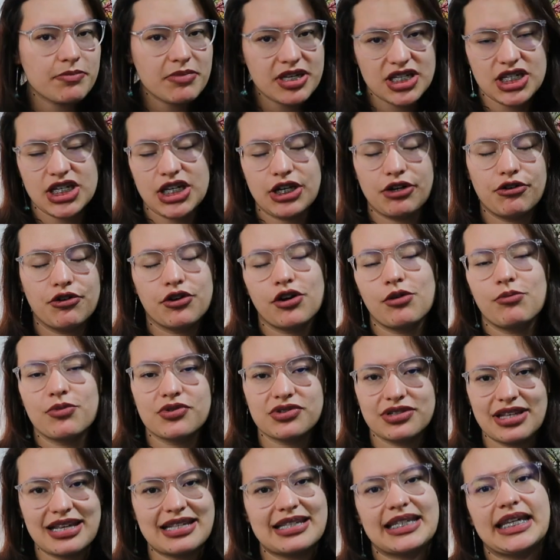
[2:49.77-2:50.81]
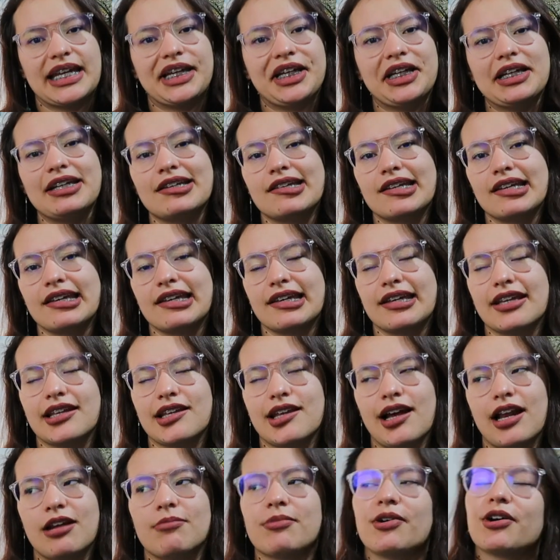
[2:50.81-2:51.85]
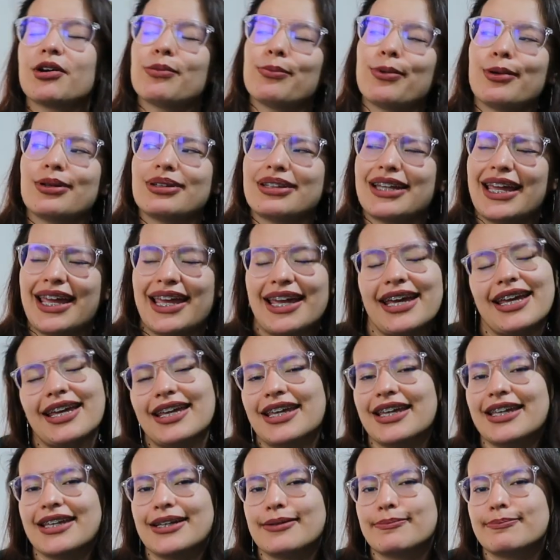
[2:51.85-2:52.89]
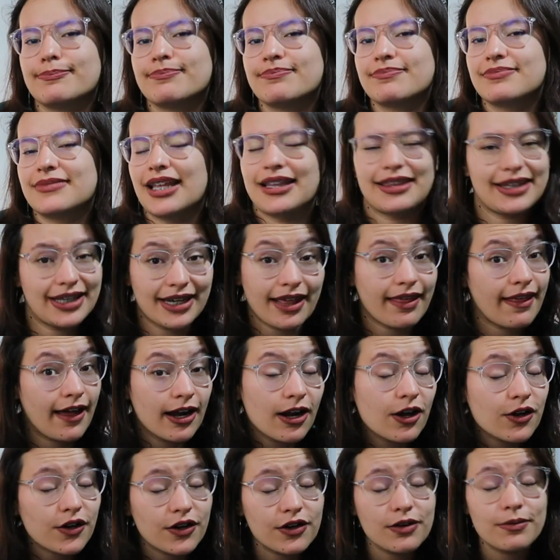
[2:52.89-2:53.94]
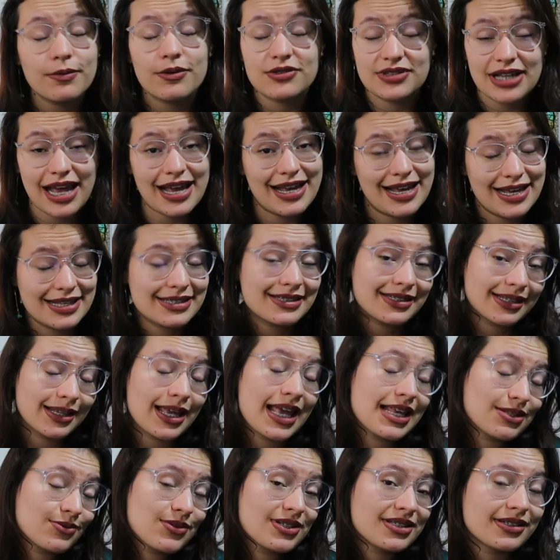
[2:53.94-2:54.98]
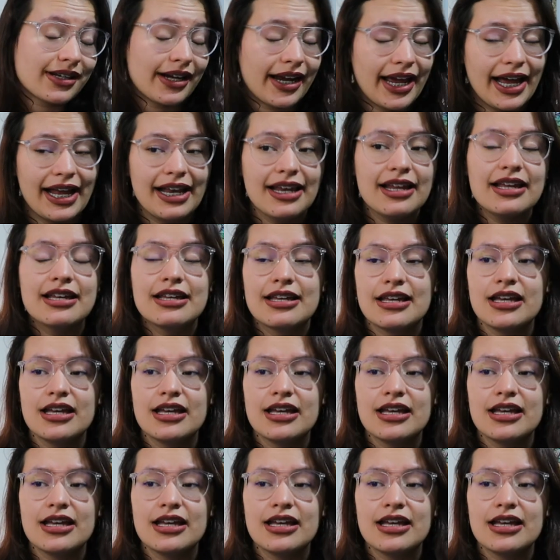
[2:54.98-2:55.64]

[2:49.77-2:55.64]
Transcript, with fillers: mishi o como ustedes quieran y a lo mejor voltee y te tire de loco, o sea, eso, es real.